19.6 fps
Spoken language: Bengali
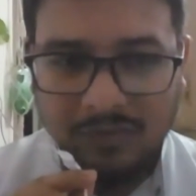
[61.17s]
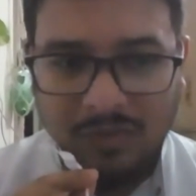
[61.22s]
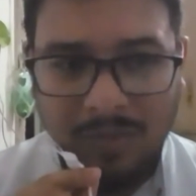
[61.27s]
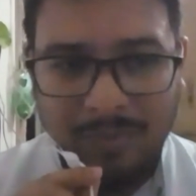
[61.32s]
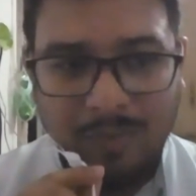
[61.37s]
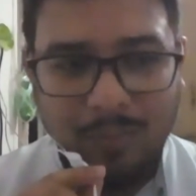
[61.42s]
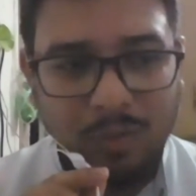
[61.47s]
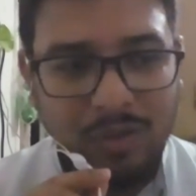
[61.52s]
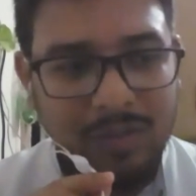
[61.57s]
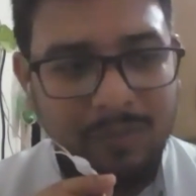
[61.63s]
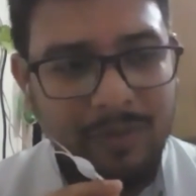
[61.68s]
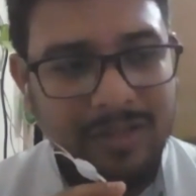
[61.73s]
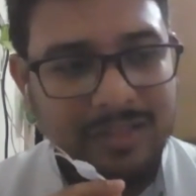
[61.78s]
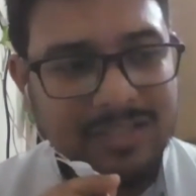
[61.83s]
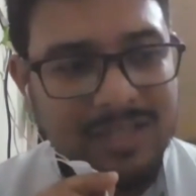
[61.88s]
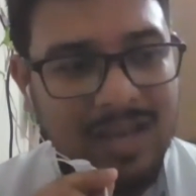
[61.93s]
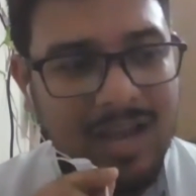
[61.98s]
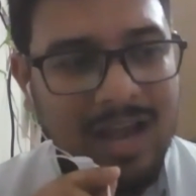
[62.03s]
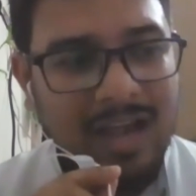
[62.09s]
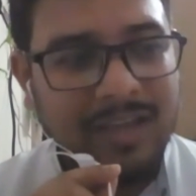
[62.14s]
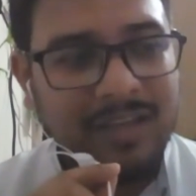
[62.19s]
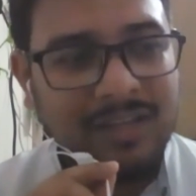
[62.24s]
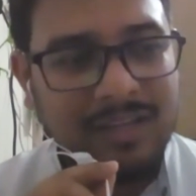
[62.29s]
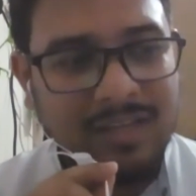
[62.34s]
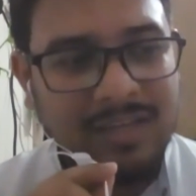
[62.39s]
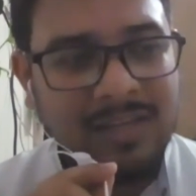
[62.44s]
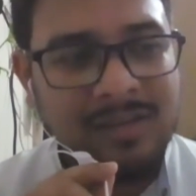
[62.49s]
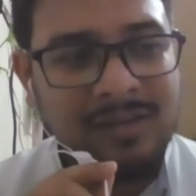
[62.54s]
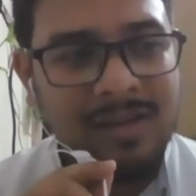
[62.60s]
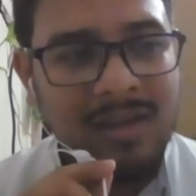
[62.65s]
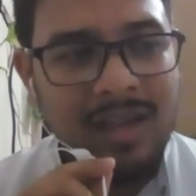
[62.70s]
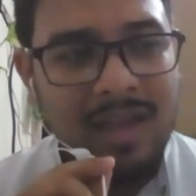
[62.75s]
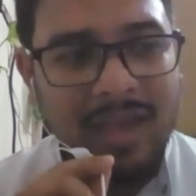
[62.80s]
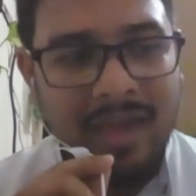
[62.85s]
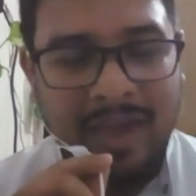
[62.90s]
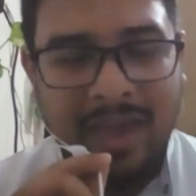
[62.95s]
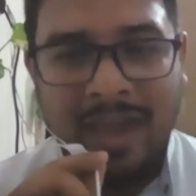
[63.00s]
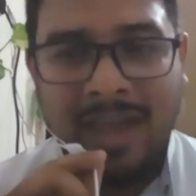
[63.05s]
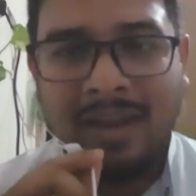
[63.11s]
সো আমি বলতে পারি যে আই নিড
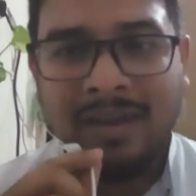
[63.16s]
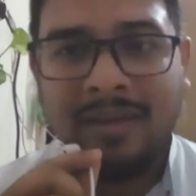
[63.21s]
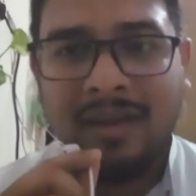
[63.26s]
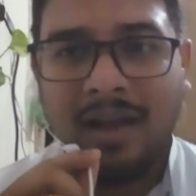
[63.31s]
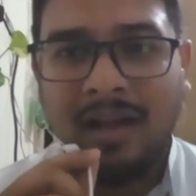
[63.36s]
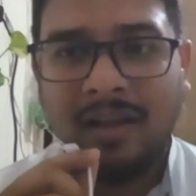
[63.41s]
অ্যান